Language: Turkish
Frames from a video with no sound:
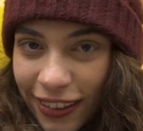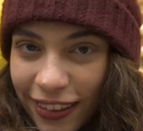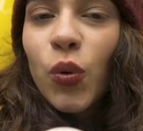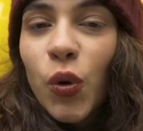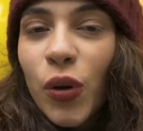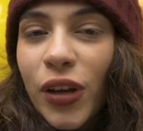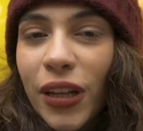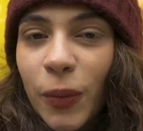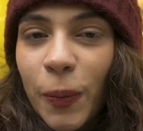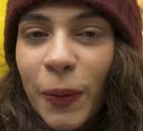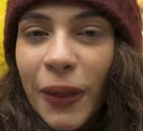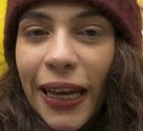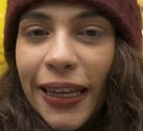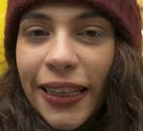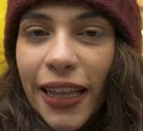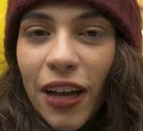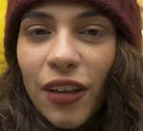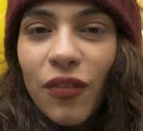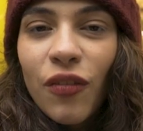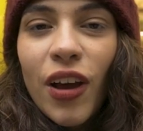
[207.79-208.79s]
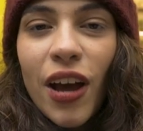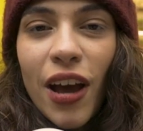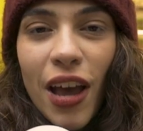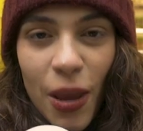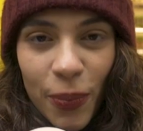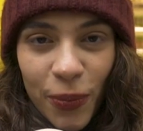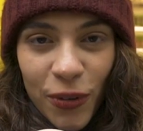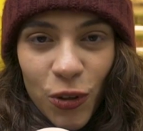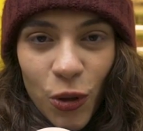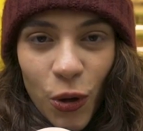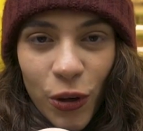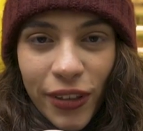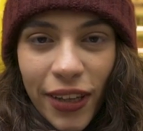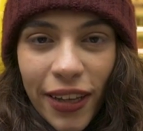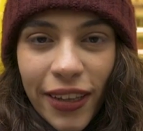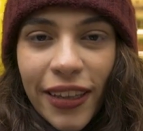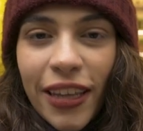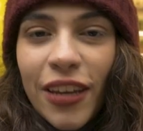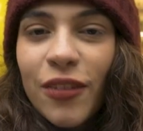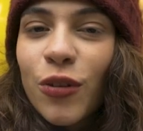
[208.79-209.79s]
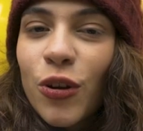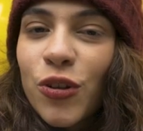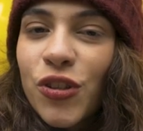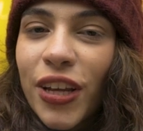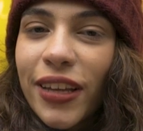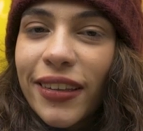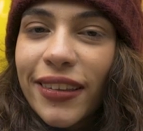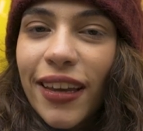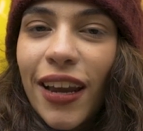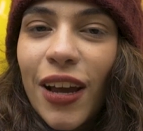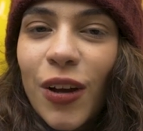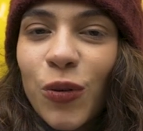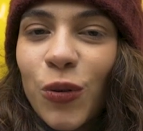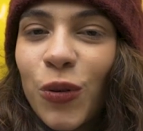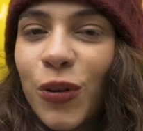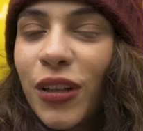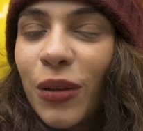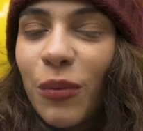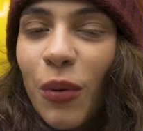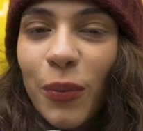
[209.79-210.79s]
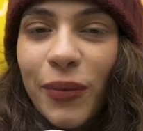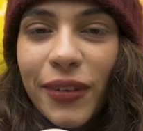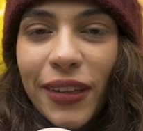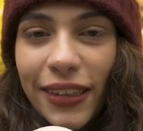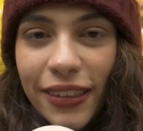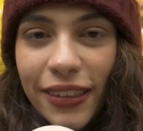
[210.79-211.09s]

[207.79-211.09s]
Google Play'den veya App Store'dan İvroş'a yazarak uygulamamızı